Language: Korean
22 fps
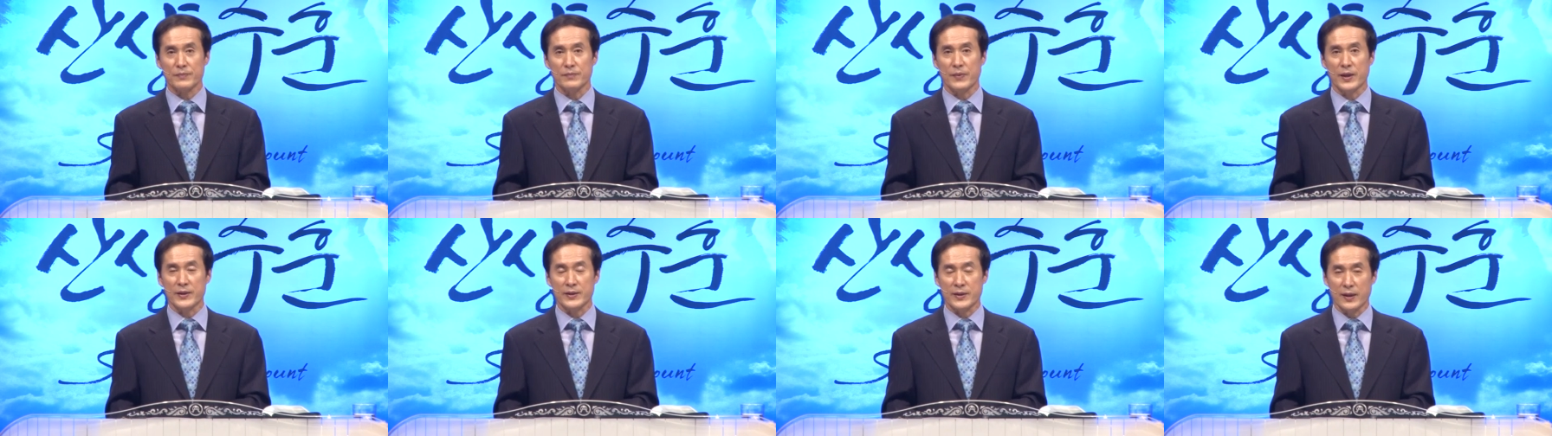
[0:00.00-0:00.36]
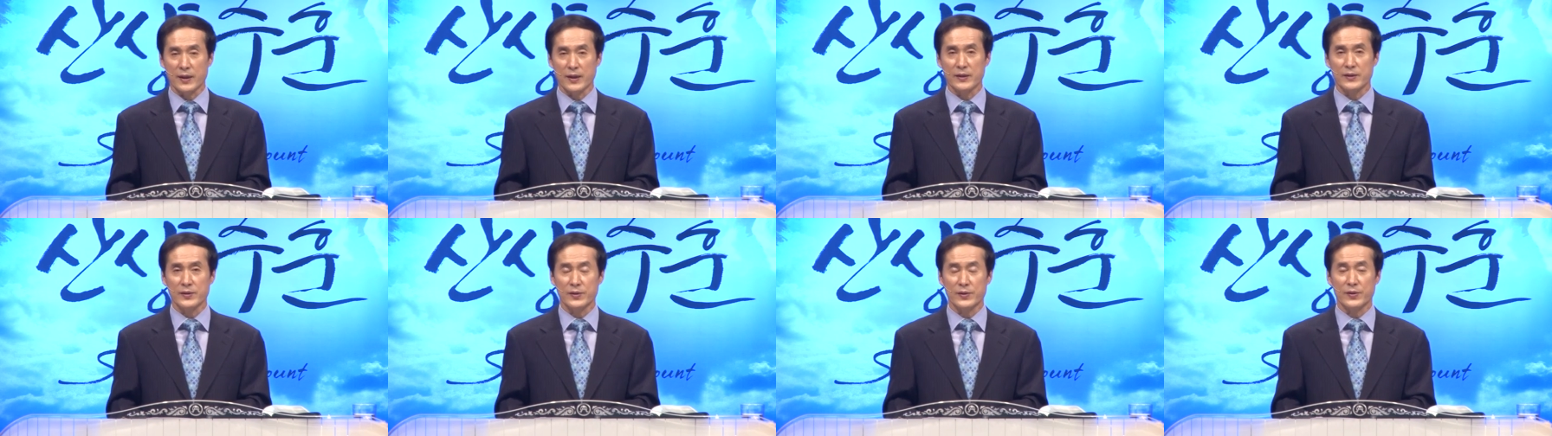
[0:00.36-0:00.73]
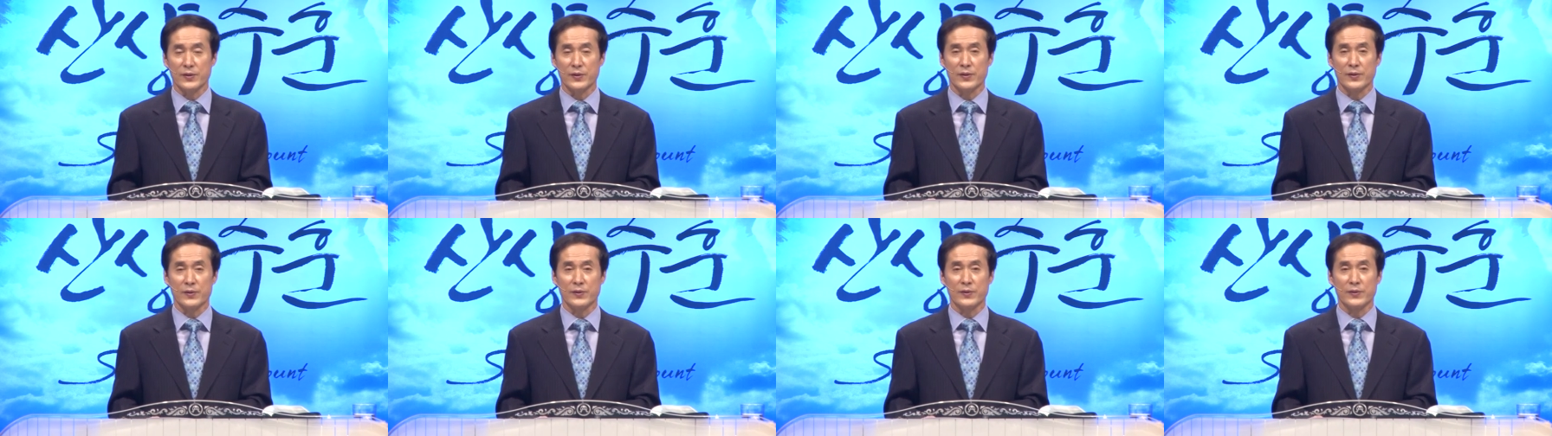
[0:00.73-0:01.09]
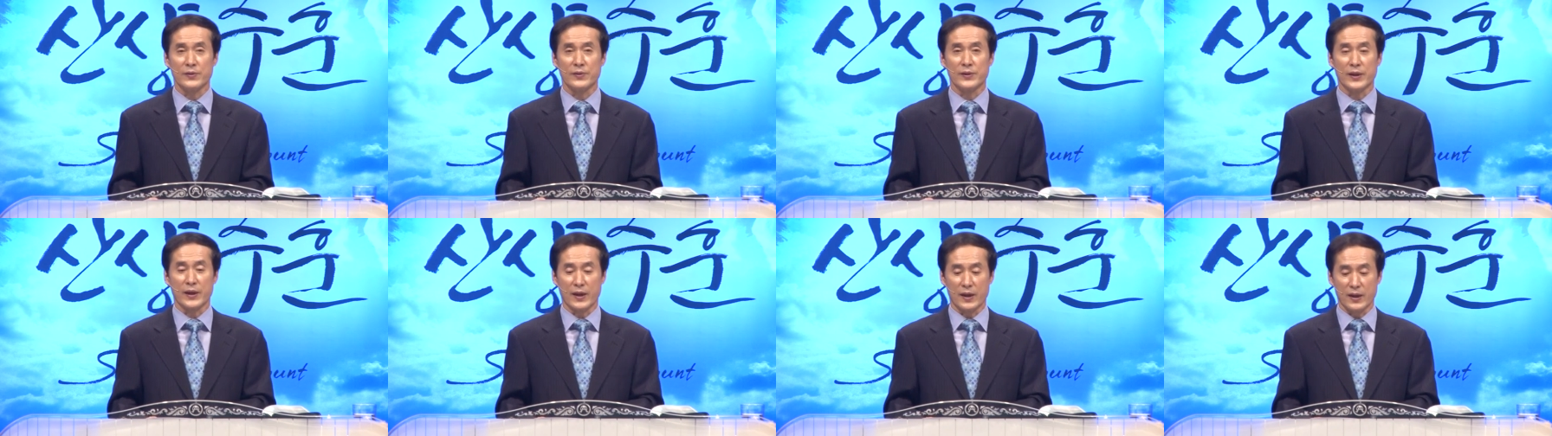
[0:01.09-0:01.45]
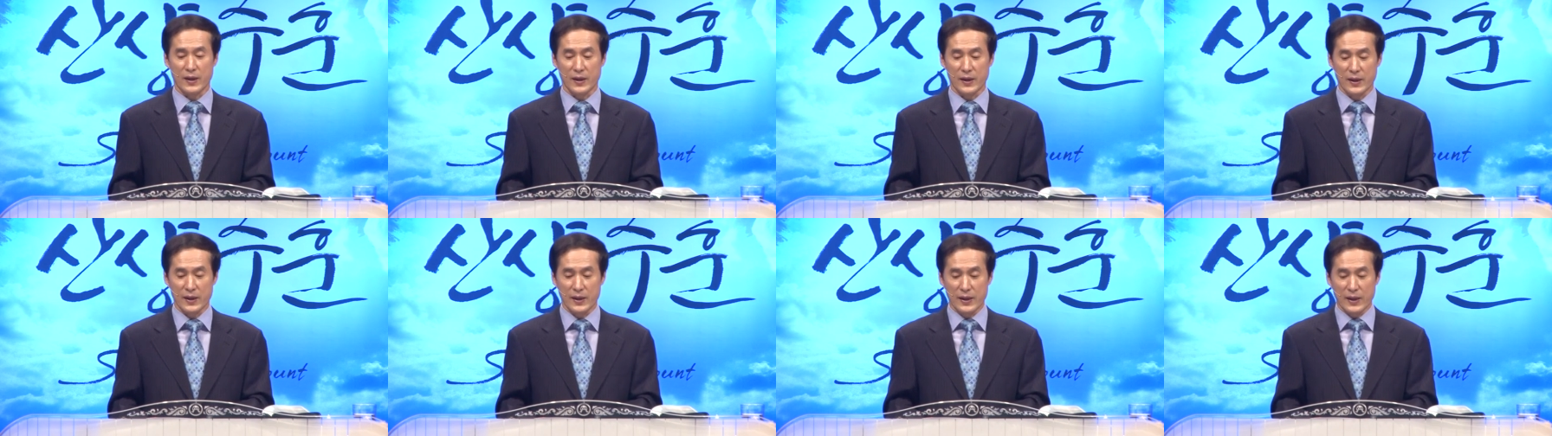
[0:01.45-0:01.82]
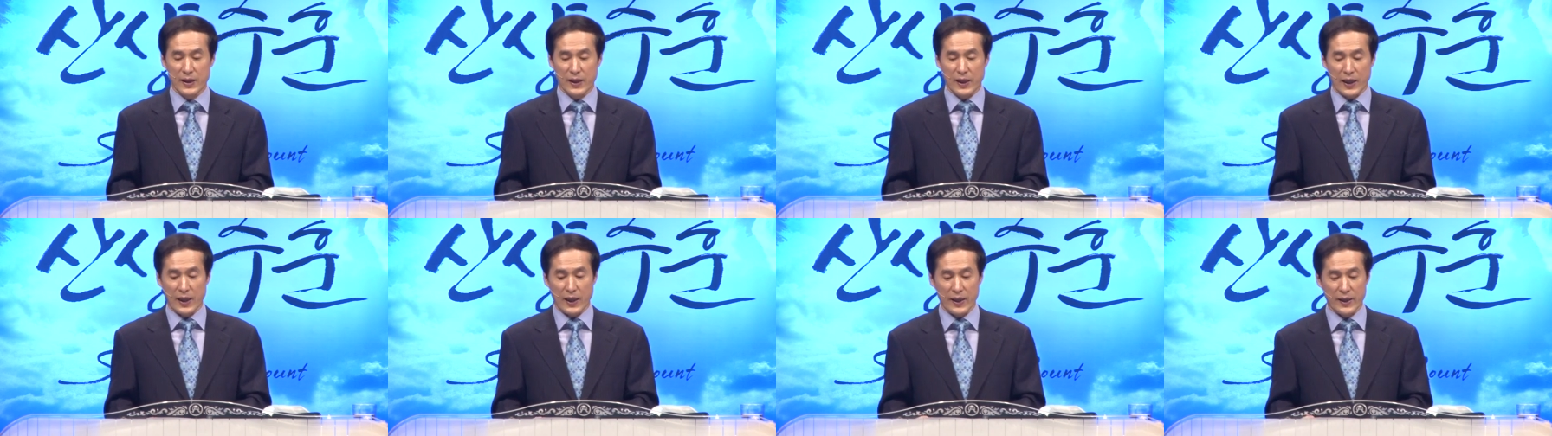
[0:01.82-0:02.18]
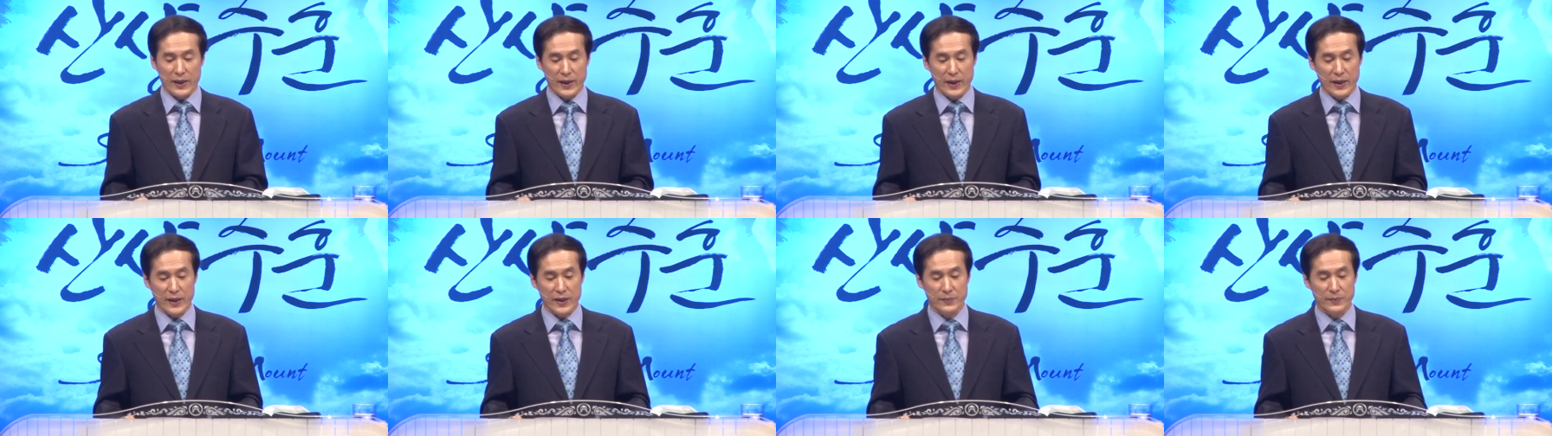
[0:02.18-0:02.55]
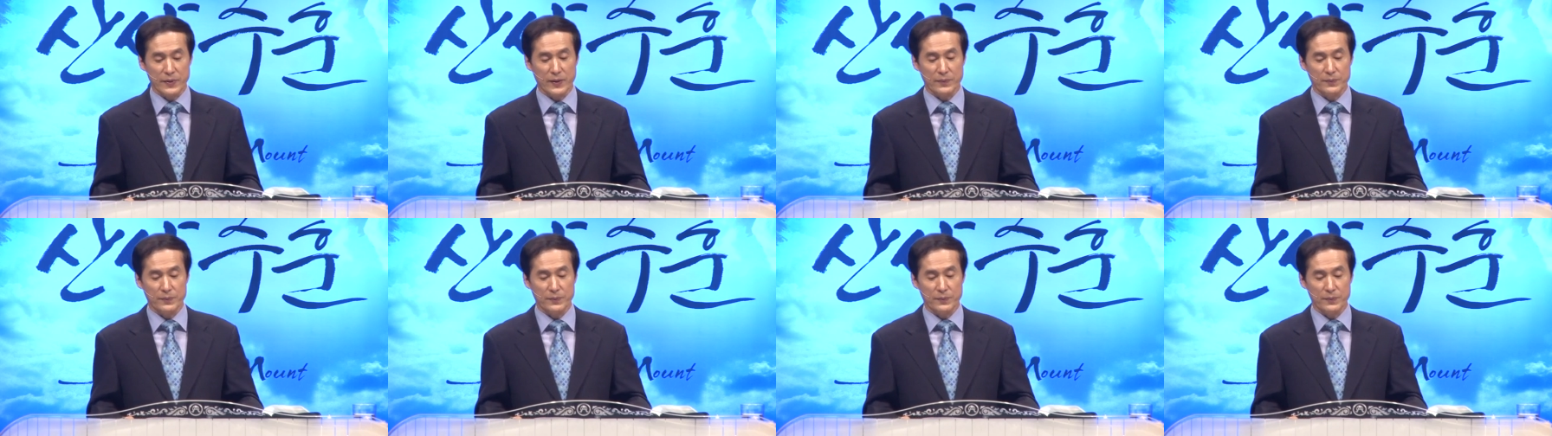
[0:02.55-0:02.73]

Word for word: 마찬가지로 우리가 하나님